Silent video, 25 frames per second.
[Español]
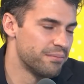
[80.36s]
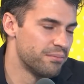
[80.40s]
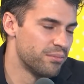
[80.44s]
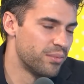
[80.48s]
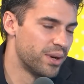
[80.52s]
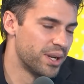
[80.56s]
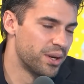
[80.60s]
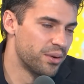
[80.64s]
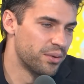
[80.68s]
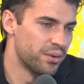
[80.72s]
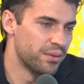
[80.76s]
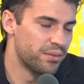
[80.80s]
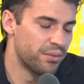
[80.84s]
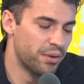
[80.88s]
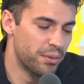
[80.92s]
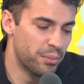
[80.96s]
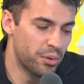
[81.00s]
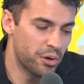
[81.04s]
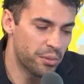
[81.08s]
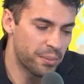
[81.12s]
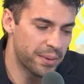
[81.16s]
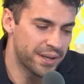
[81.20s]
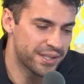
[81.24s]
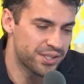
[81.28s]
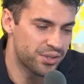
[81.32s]
bueno, fue
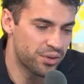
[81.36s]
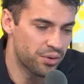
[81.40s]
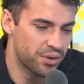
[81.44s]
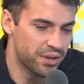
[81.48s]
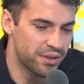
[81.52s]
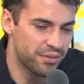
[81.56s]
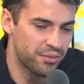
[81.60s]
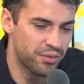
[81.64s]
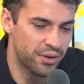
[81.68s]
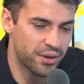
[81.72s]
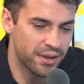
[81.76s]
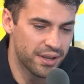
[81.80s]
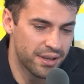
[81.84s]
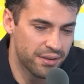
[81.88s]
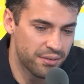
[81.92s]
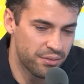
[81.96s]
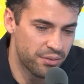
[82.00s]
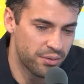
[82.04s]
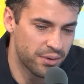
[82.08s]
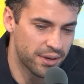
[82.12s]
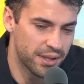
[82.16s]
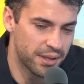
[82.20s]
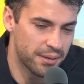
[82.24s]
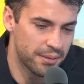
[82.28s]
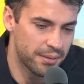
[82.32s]
por pasión y fue,
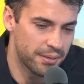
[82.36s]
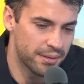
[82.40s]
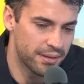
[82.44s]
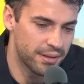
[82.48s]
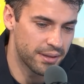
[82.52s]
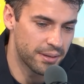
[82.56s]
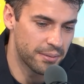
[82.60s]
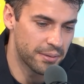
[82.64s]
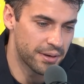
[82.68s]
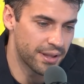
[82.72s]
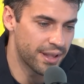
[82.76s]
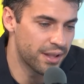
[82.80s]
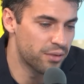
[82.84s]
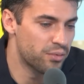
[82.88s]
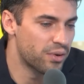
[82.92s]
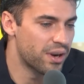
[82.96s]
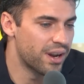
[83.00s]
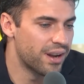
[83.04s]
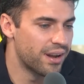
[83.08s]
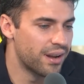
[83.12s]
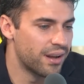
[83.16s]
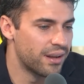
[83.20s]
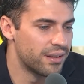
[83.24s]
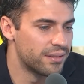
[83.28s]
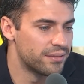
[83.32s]
fue de, de verdad
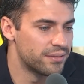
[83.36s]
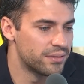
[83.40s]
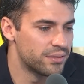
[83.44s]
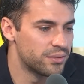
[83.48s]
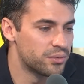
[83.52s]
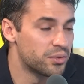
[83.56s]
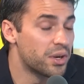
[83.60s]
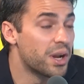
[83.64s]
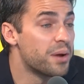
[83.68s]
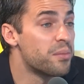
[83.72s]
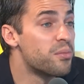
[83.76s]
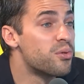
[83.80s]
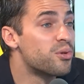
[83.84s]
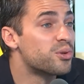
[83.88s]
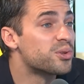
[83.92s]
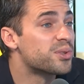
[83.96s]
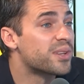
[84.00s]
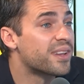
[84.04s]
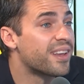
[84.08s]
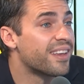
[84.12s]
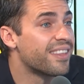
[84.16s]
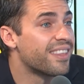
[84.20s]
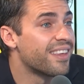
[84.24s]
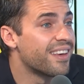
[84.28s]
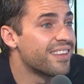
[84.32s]
una una,
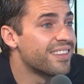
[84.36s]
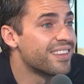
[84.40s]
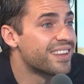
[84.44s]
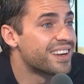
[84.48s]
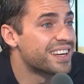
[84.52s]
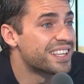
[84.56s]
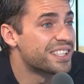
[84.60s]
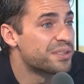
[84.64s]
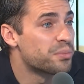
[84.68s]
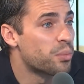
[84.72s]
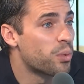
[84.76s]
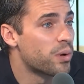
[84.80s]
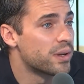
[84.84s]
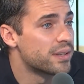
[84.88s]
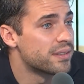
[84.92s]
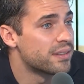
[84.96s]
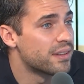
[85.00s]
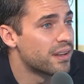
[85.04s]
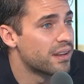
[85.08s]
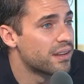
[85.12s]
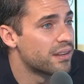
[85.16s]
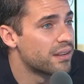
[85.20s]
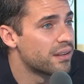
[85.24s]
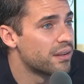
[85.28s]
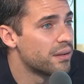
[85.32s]
búsqueda de
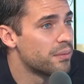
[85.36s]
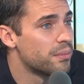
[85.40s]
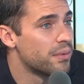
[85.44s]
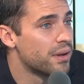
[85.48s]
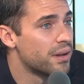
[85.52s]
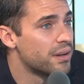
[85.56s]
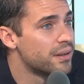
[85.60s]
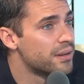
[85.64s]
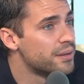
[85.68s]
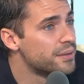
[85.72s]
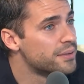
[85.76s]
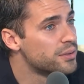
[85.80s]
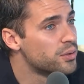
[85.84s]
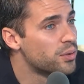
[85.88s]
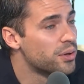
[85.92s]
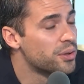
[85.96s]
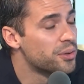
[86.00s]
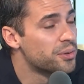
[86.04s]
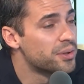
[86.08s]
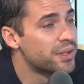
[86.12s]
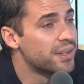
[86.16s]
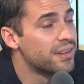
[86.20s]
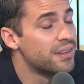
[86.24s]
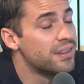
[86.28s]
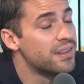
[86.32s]
respuestas. Eh,
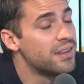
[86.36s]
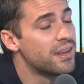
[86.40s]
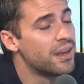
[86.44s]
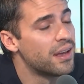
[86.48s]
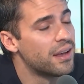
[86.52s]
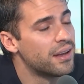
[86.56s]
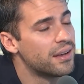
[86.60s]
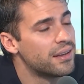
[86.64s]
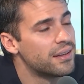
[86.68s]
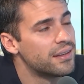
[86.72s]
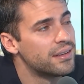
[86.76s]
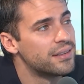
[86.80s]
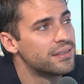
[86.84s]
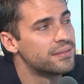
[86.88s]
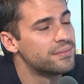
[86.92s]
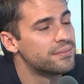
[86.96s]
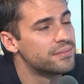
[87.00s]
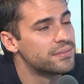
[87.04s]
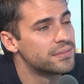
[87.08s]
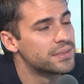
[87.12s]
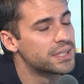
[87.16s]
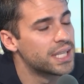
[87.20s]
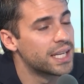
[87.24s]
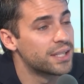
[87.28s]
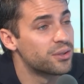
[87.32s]
cuando tenía
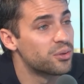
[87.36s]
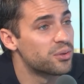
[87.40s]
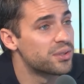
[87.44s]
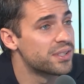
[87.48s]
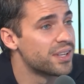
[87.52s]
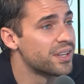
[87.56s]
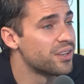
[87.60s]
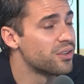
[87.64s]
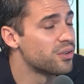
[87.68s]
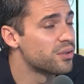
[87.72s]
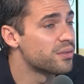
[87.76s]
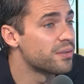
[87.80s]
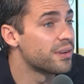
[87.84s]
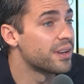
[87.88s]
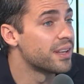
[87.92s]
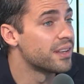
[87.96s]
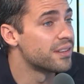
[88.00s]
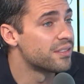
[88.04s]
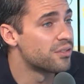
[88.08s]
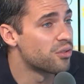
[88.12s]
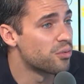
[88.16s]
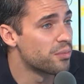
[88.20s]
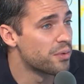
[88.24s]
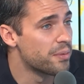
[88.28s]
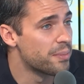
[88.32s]
14 años
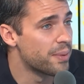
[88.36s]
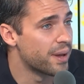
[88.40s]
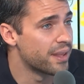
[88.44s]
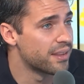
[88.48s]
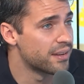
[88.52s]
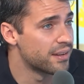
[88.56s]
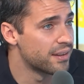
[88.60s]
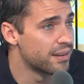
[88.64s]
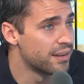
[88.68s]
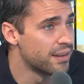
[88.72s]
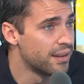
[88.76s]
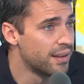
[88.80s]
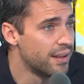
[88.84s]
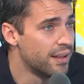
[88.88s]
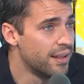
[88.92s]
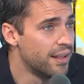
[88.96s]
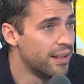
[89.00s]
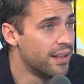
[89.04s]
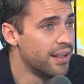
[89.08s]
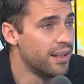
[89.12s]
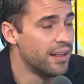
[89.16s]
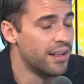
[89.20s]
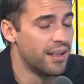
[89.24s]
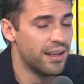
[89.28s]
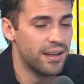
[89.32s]
falleció mi padre
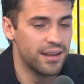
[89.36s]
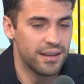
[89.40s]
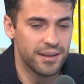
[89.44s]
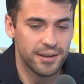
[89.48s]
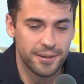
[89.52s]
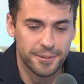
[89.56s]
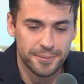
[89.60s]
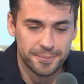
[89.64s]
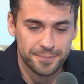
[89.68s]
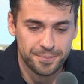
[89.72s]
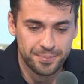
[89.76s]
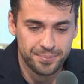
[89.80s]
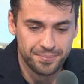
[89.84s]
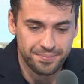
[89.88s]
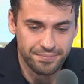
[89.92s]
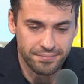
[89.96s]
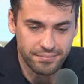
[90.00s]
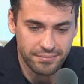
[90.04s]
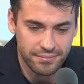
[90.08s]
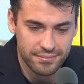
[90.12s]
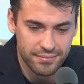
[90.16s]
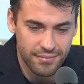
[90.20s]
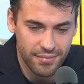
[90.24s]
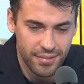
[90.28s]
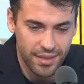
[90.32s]

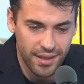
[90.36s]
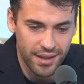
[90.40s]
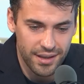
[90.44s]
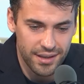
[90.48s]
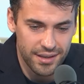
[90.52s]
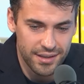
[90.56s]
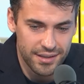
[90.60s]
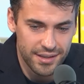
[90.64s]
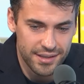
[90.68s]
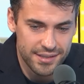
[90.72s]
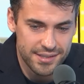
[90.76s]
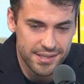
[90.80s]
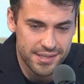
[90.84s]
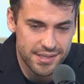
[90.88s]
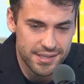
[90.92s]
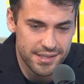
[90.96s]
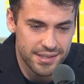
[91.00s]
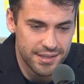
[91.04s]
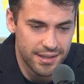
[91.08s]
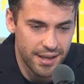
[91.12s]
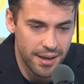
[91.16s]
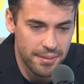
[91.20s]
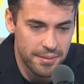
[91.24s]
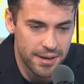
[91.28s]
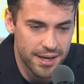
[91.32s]
em, y
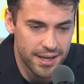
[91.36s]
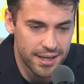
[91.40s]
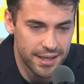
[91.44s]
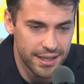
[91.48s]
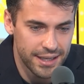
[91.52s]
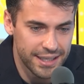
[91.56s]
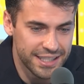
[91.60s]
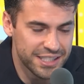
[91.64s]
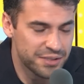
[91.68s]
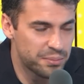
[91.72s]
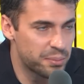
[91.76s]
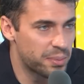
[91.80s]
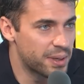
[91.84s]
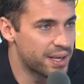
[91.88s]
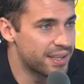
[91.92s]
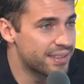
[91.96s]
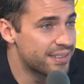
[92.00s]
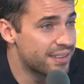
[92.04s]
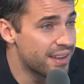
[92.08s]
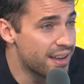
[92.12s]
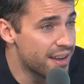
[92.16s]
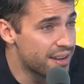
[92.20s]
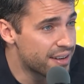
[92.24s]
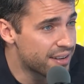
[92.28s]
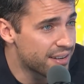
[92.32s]
necesitaba
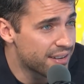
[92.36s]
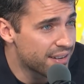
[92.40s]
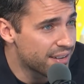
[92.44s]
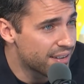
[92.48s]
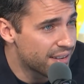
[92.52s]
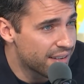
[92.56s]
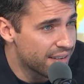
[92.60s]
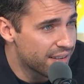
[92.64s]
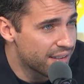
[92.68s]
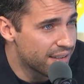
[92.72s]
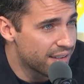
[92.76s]
expresar